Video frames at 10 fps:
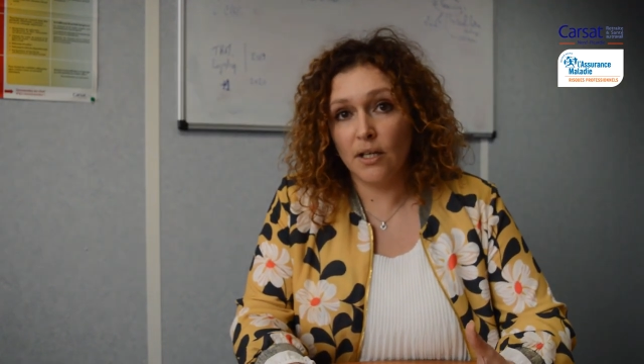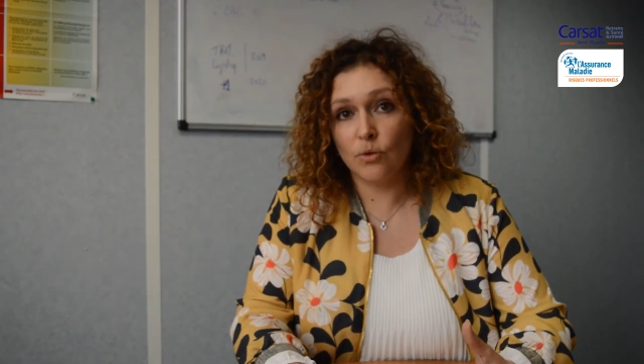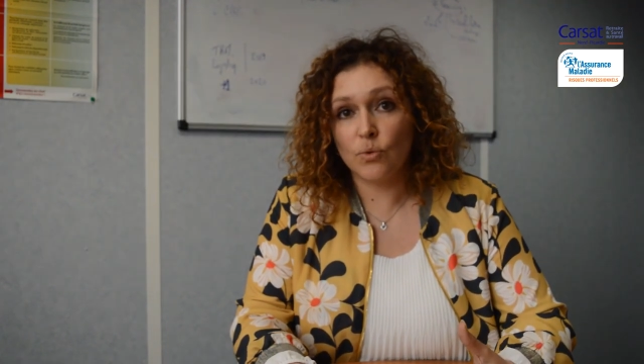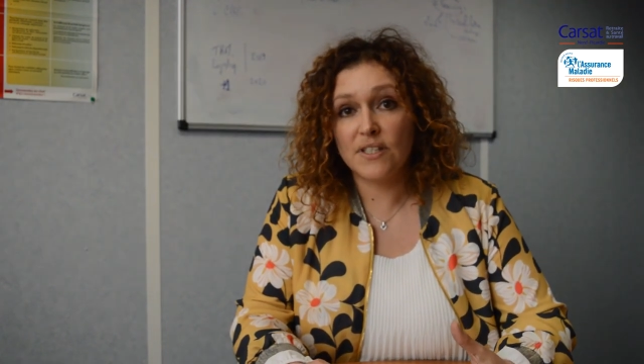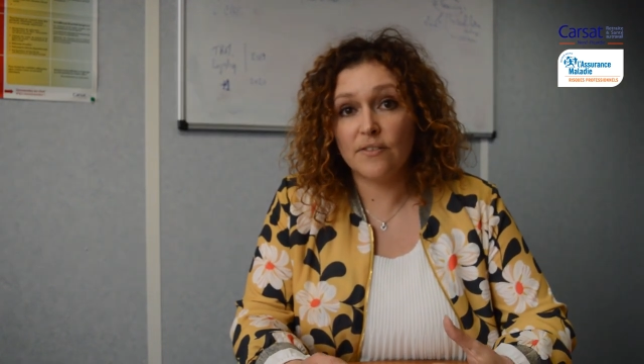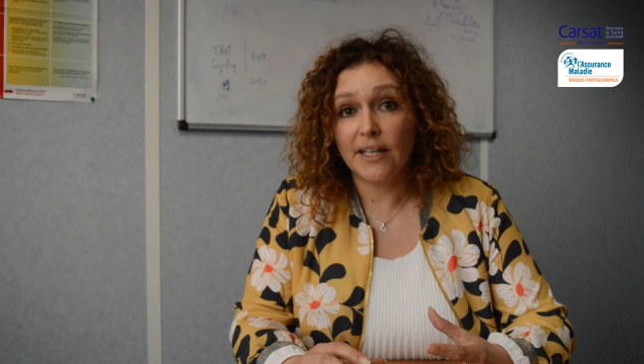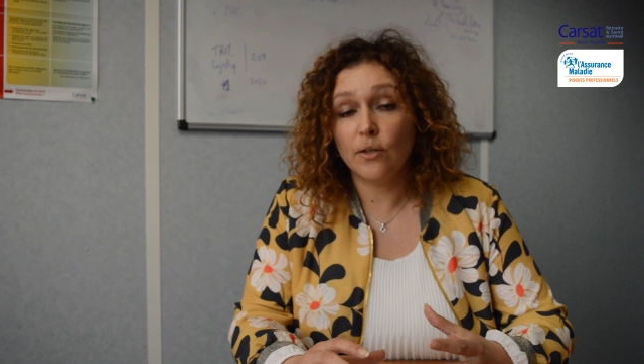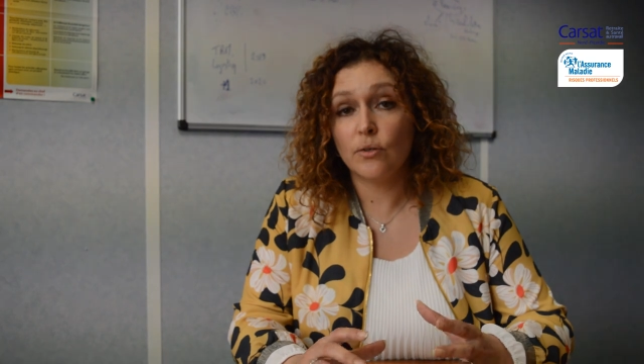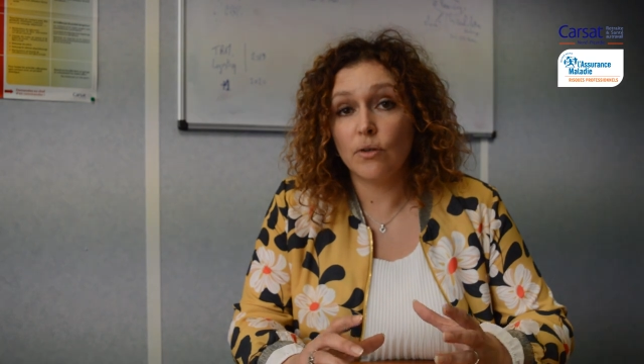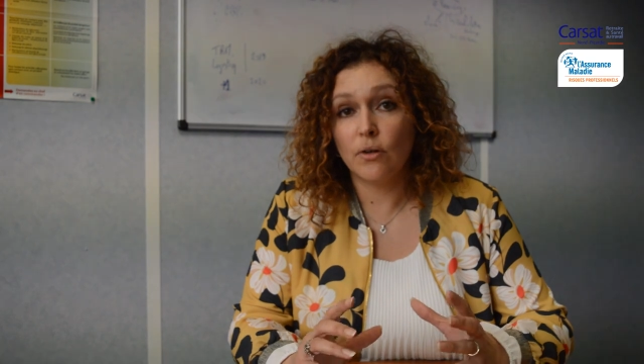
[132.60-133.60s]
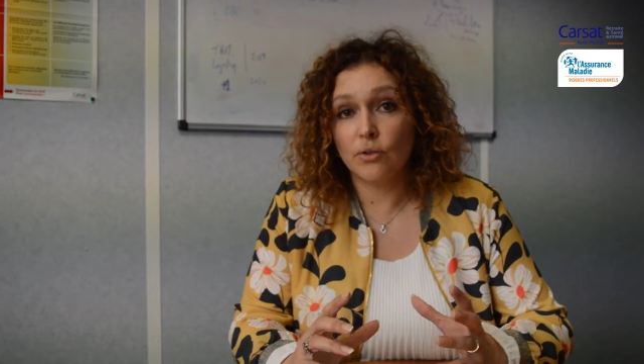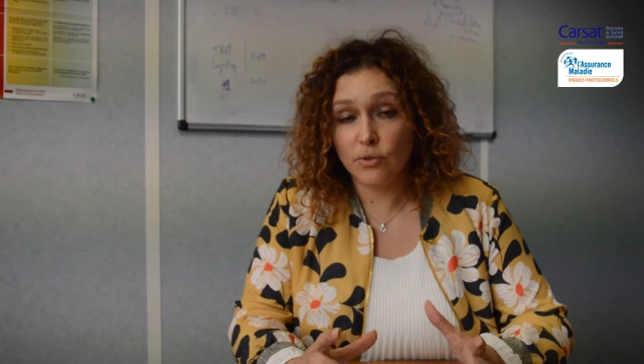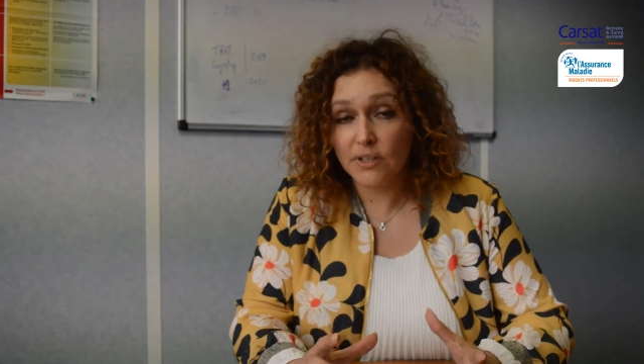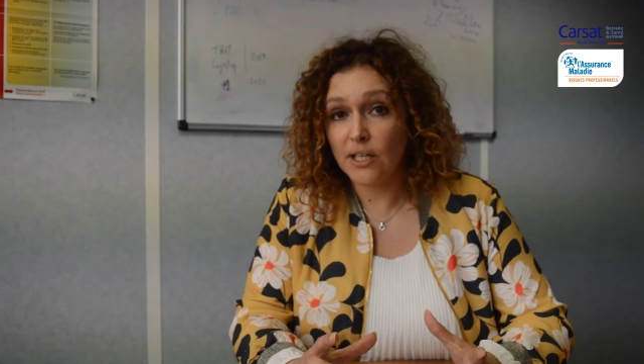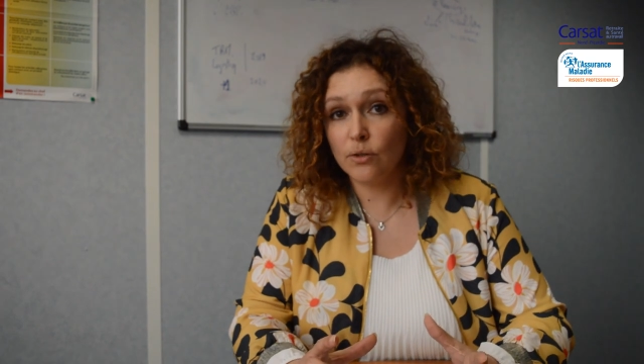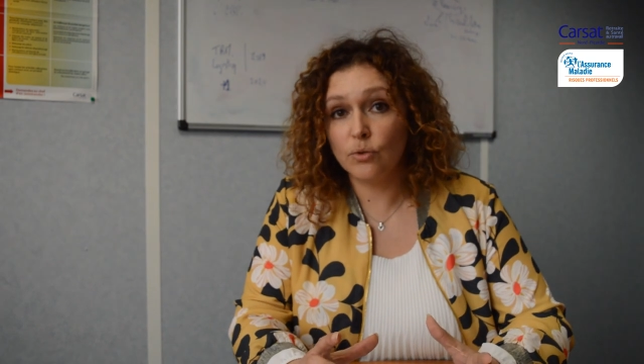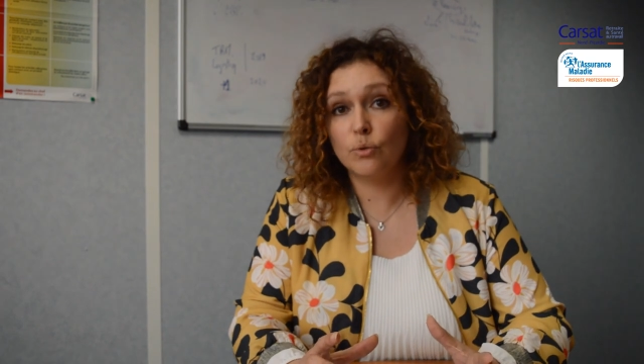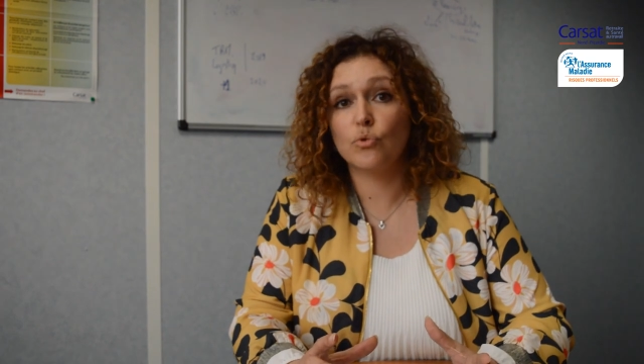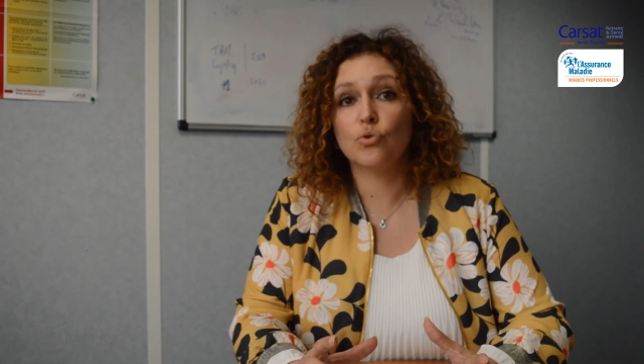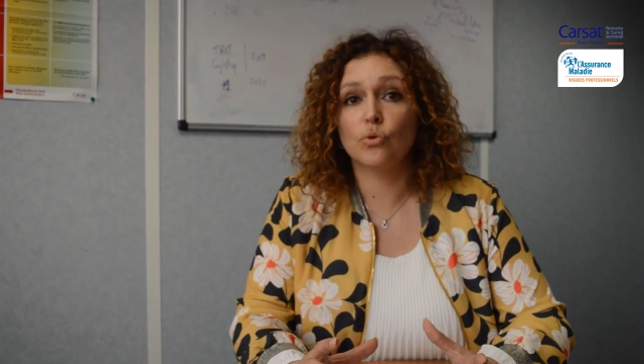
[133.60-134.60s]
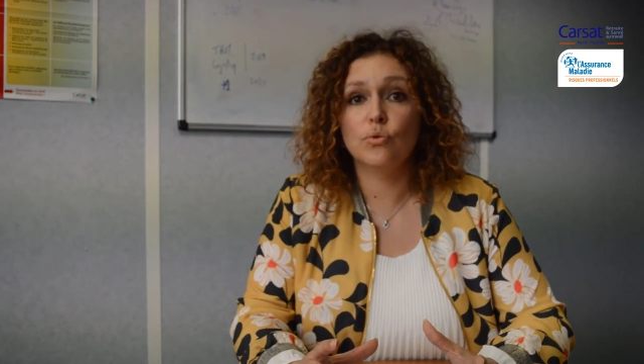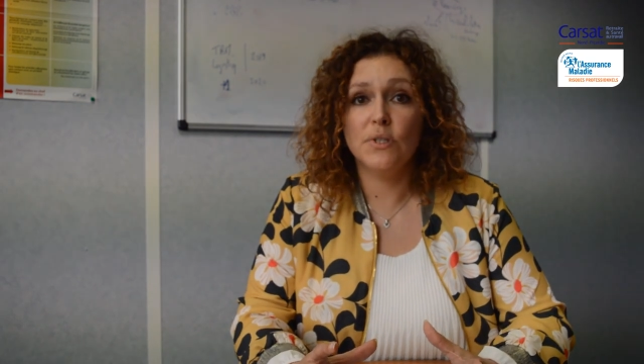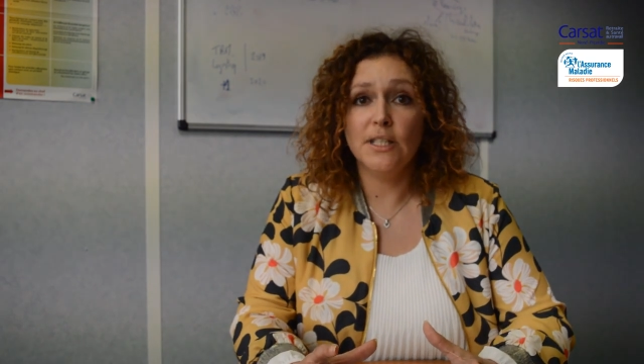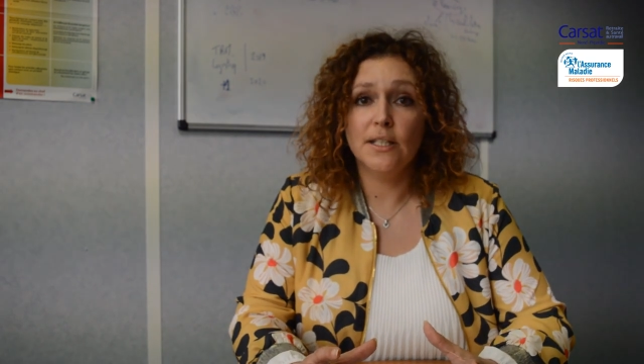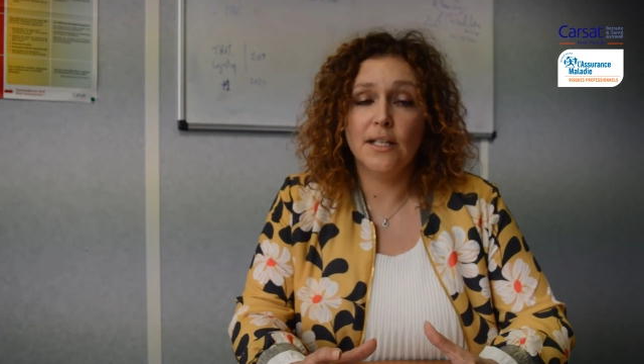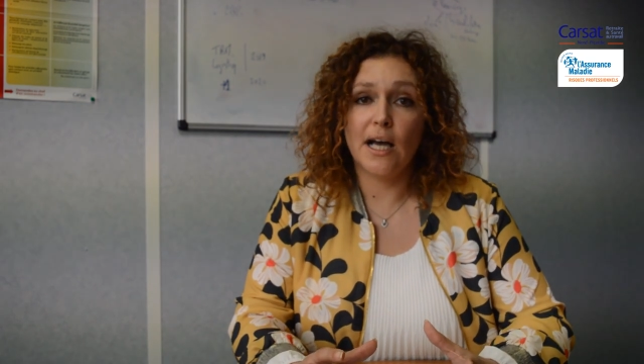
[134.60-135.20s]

Donc c'est vrai qu'en tant qu'ergonome aujourd'hui,